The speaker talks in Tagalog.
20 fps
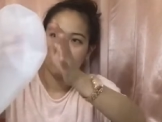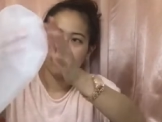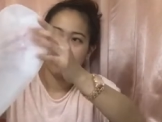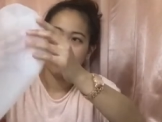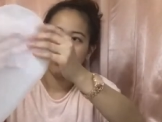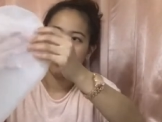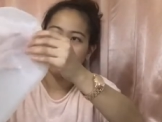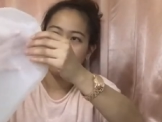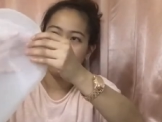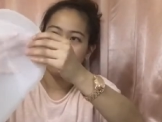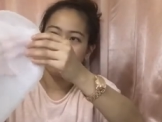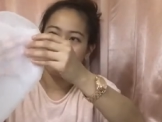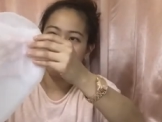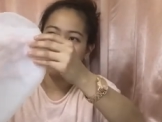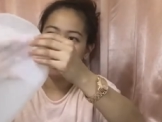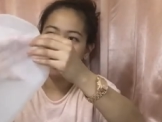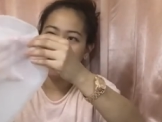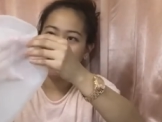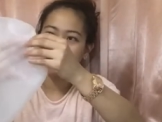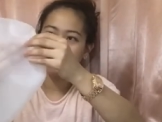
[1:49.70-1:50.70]
So,
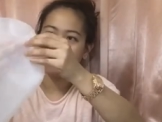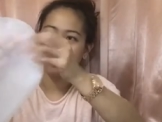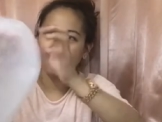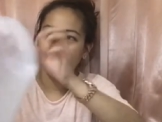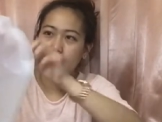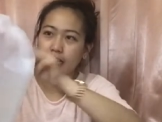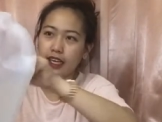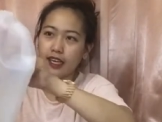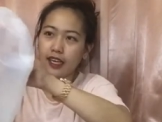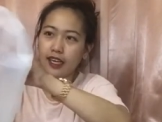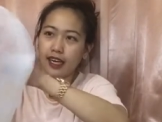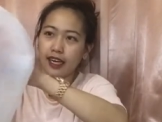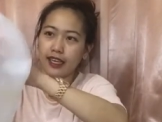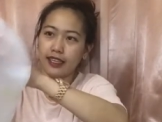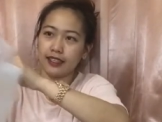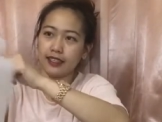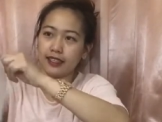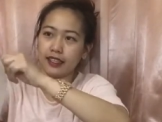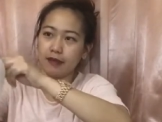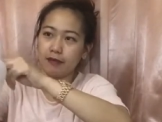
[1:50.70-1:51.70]
napaka ano na lang
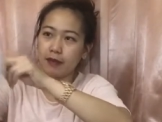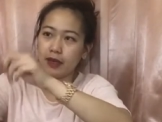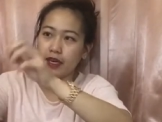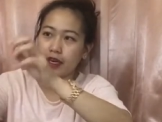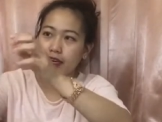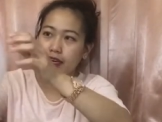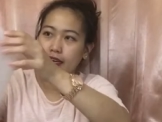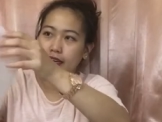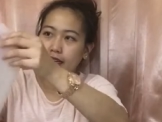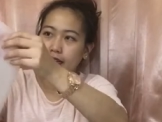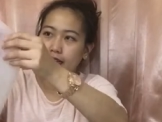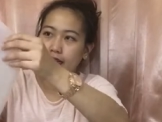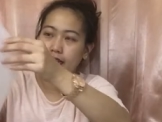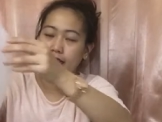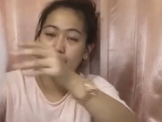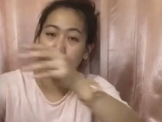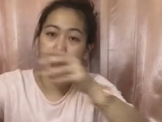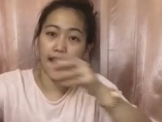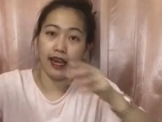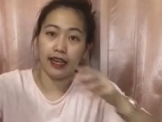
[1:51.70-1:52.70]
guys, napaka
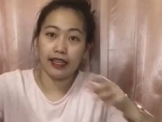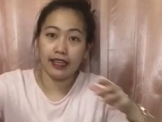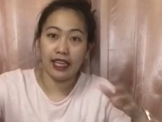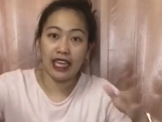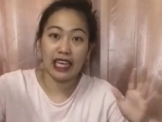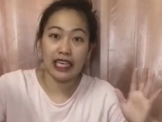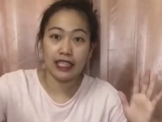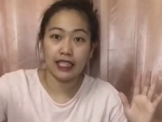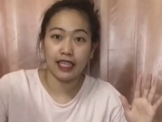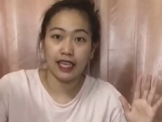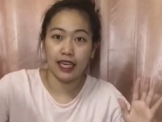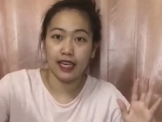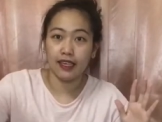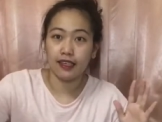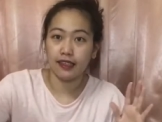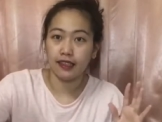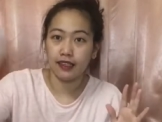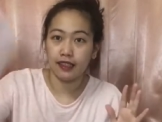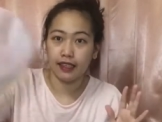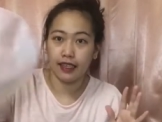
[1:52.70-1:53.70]
gaan lang niya.
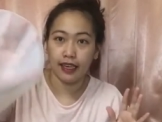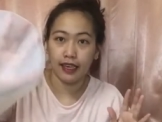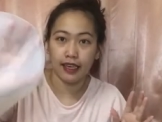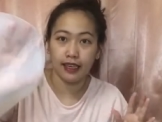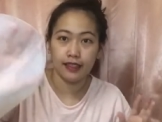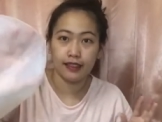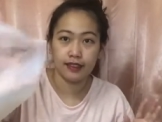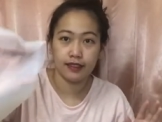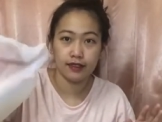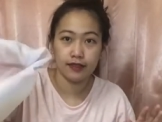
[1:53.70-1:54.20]
Yan.